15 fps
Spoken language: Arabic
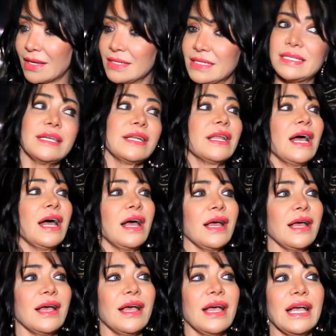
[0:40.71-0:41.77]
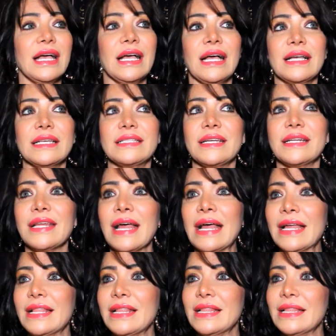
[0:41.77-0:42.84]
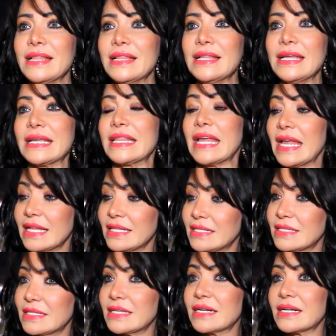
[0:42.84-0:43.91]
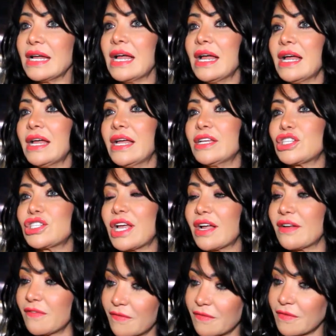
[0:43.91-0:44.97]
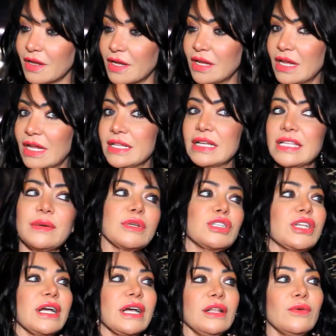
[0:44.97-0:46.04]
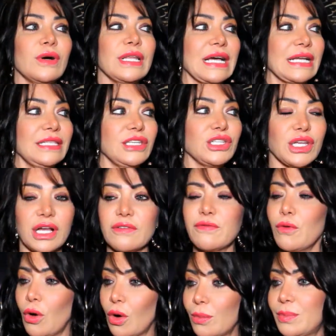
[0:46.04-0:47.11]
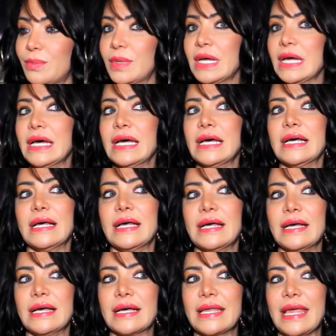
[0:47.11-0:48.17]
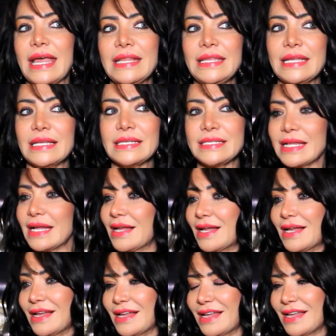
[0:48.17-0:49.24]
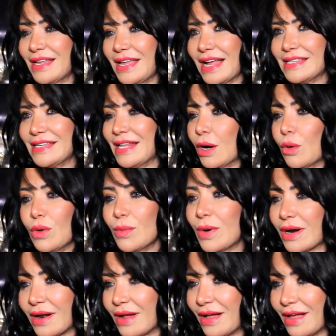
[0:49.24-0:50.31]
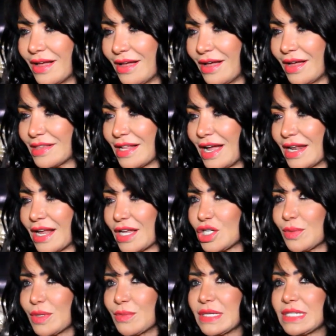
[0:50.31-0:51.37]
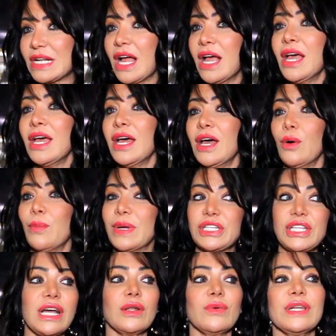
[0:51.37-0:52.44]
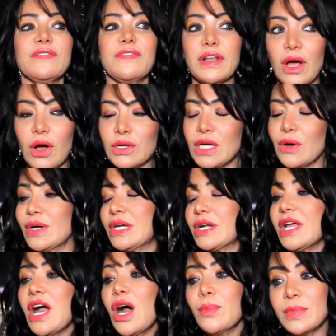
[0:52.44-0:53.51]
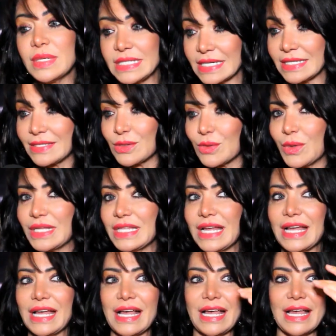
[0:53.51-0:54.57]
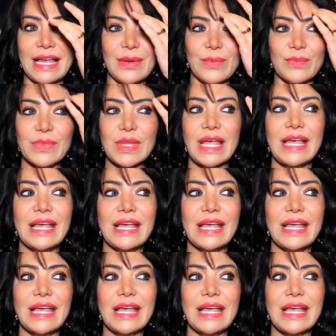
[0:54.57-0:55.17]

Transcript: سرها سرها الاجتهاد سرها الشغف ان انا بشتغل وانا عندي شغف وحب آه، كاني لسه آه، يعني لاول مره آه، اطلع على خشبه مسرح بشتغل وانا فرحانه وانا رايحه انبسط وانا